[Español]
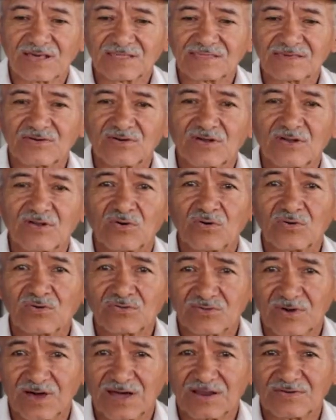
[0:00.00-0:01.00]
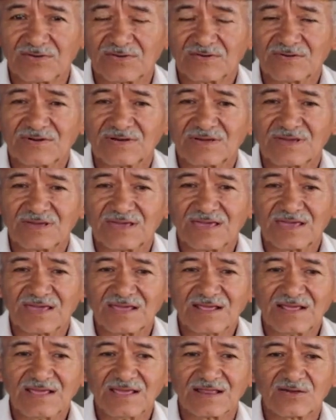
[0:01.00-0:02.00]
ha sido de los usuarios
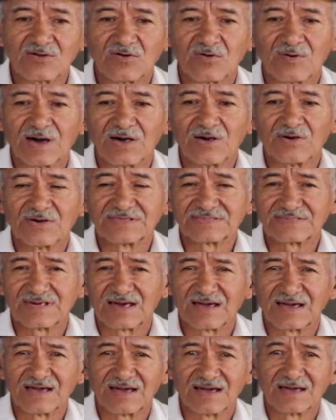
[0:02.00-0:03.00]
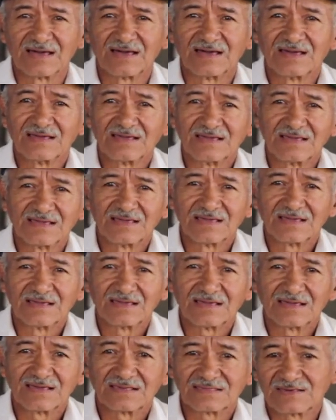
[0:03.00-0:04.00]
en el cobado de zanjas.
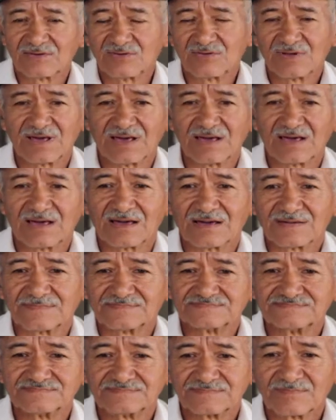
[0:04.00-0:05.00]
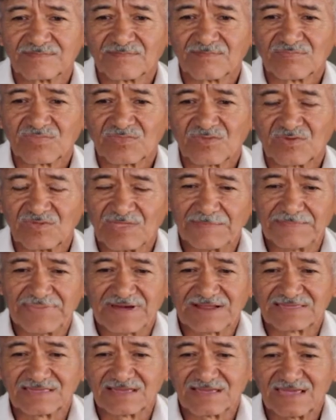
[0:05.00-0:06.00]
Esa es una,
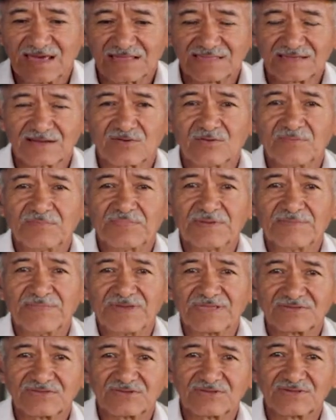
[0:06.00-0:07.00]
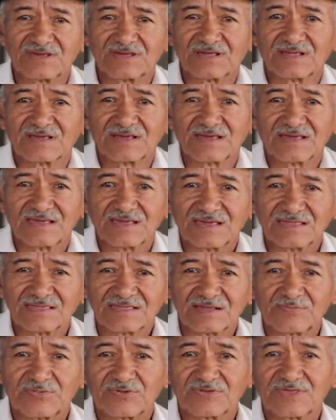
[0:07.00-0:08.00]
parte que hace el complemento del
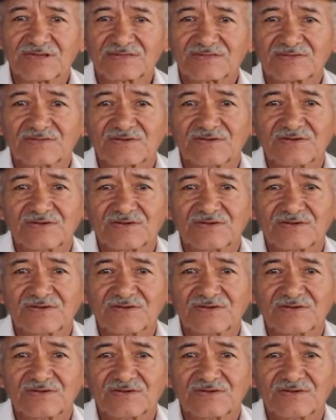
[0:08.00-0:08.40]
proyecto.